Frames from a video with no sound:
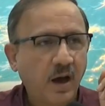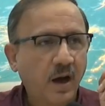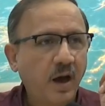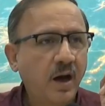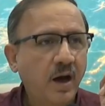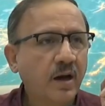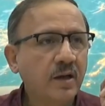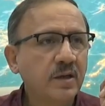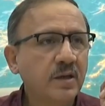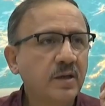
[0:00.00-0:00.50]

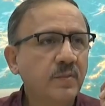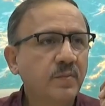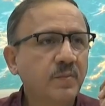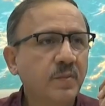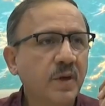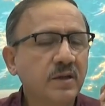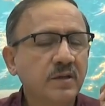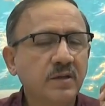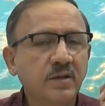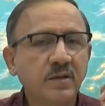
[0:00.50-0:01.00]
Ali
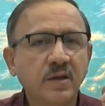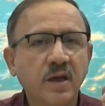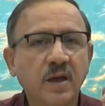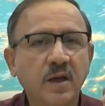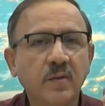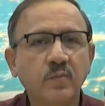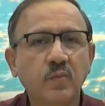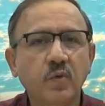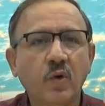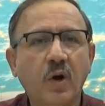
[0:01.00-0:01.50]
beytine
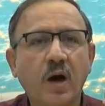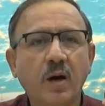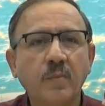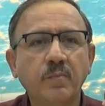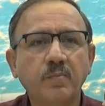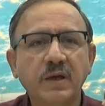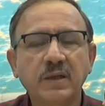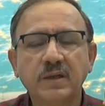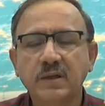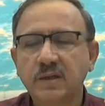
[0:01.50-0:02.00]

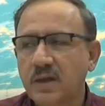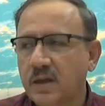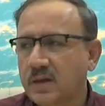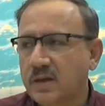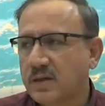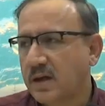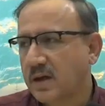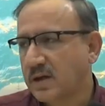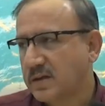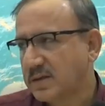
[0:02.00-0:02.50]
muhabbetten
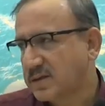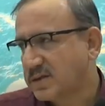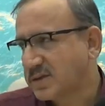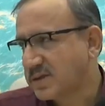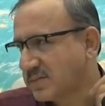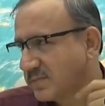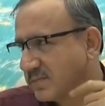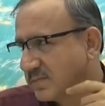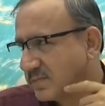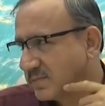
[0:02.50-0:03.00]
hariç.